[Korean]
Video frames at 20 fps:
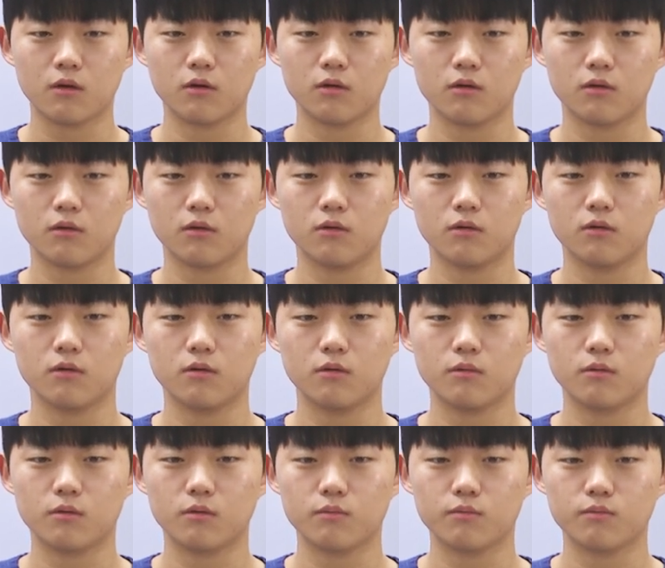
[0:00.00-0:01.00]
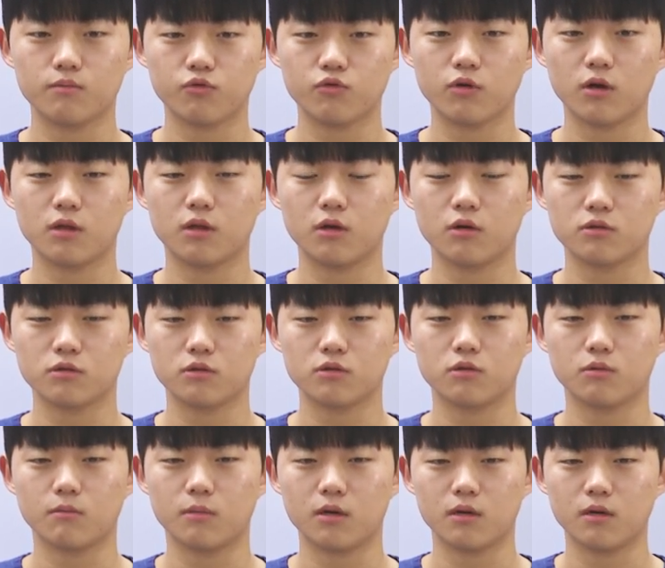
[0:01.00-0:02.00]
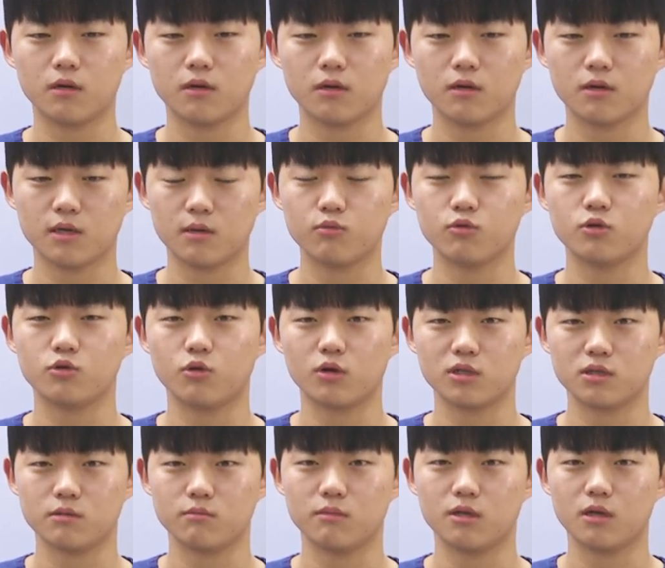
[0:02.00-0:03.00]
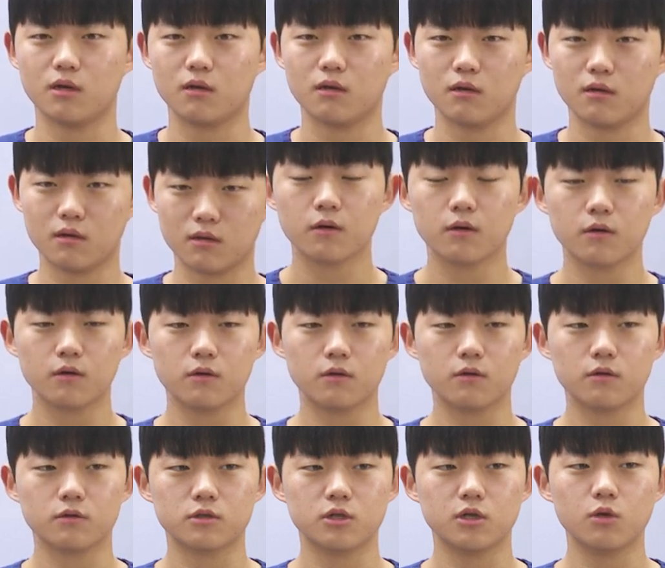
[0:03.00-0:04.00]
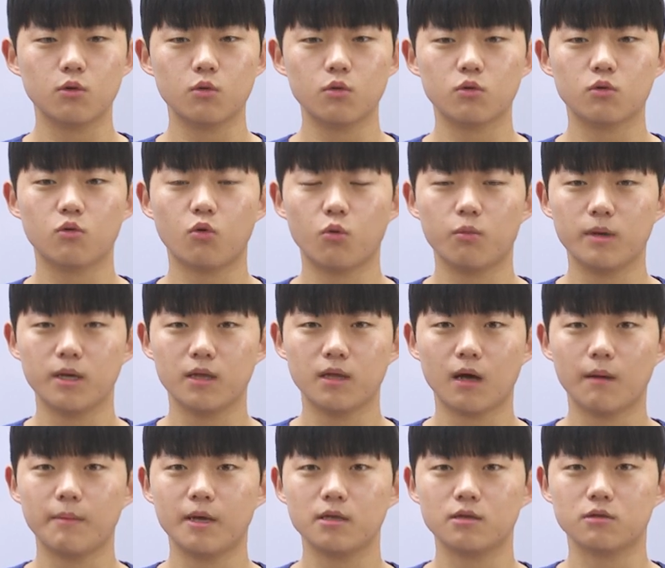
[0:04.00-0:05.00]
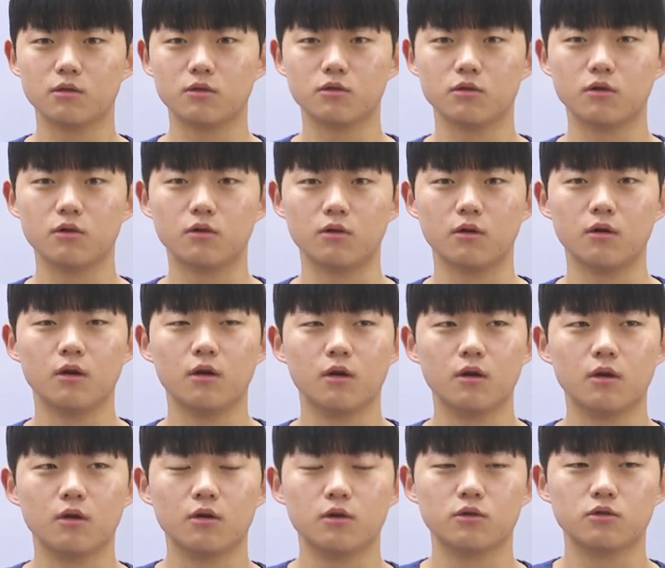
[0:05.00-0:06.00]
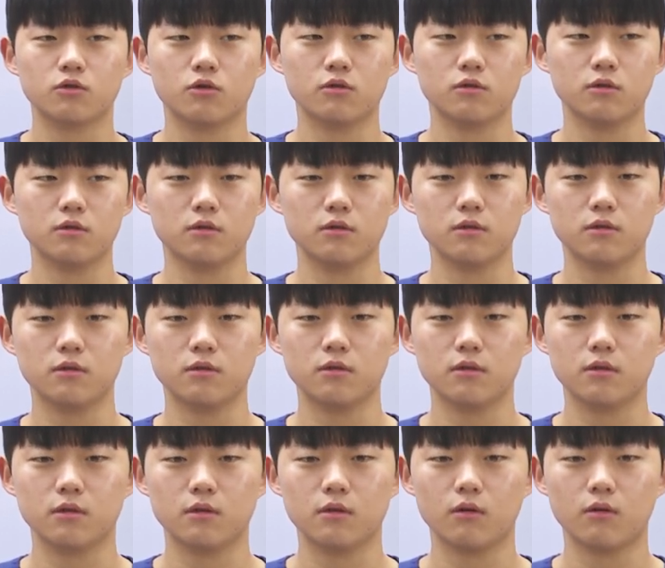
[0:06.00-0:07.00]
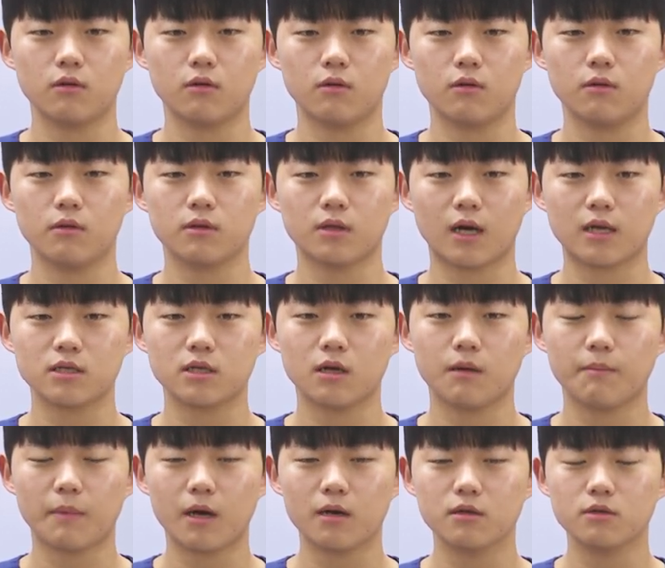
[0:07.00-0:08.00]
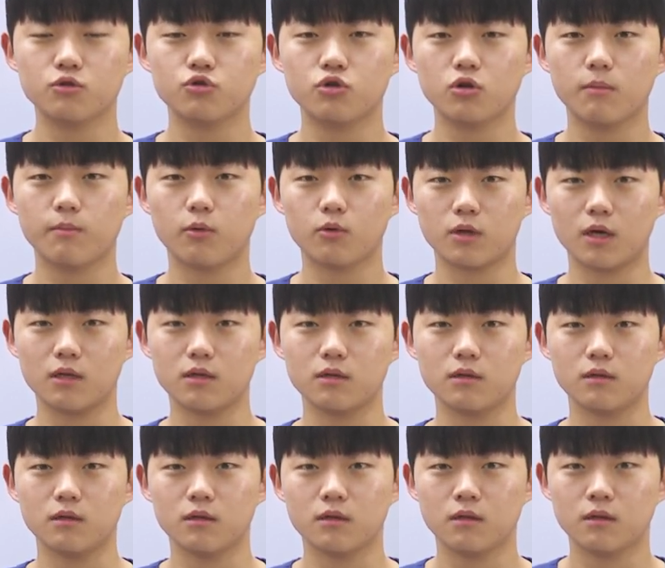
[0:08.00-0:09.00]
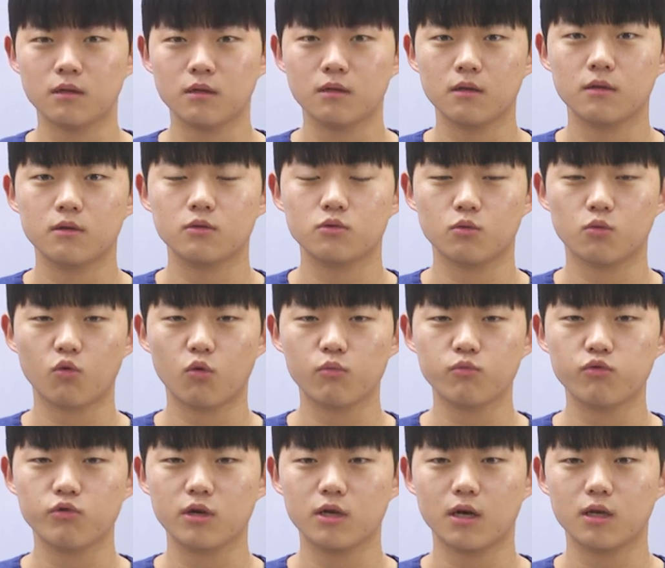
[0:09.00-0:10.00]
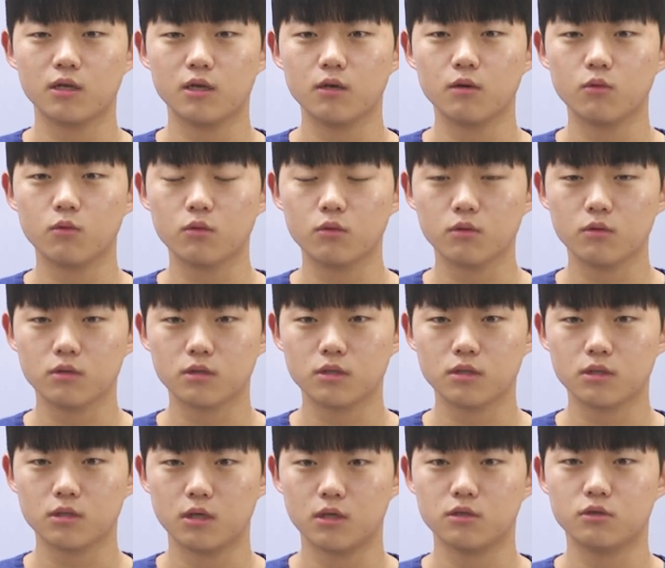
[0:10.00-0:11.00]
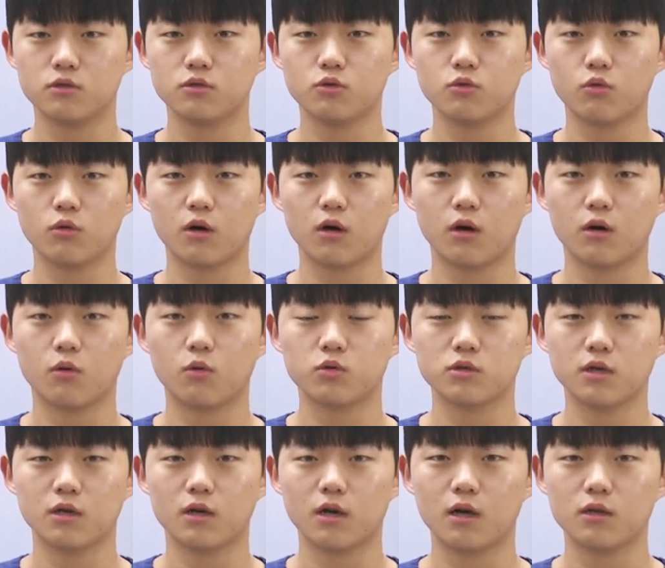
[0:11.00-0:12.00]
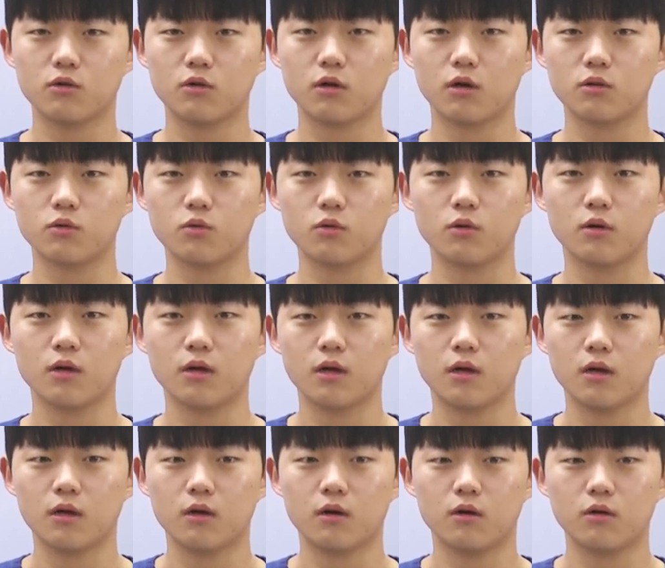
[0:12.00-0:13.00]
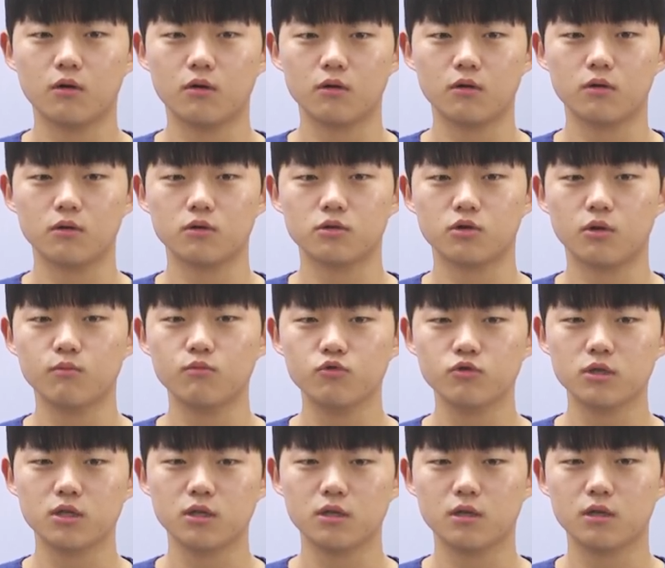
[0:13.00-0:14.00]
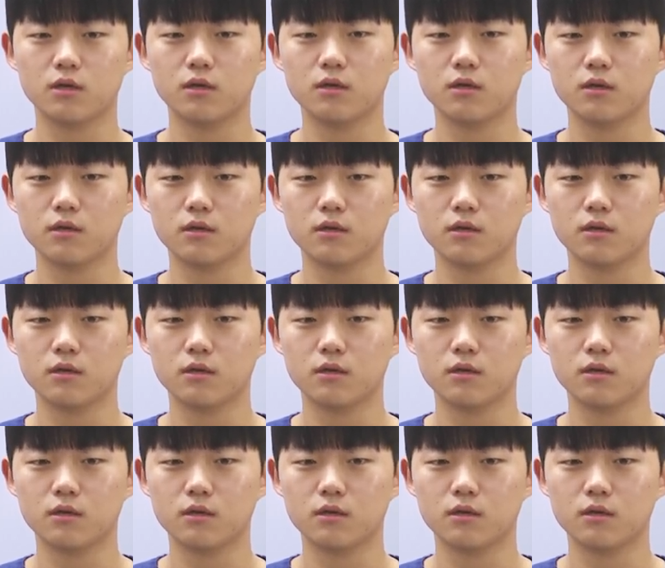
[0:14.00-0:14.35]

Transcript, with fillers: 어, 붙게 되어서 정말 기분이 좋았습니다. 어, 진로를 고민함에 있어서 저는 어, 당장의 빠른 취업보다는 좀 공부 기간이 있고 제 스스로가 고생을 하더라도 어, 전문직을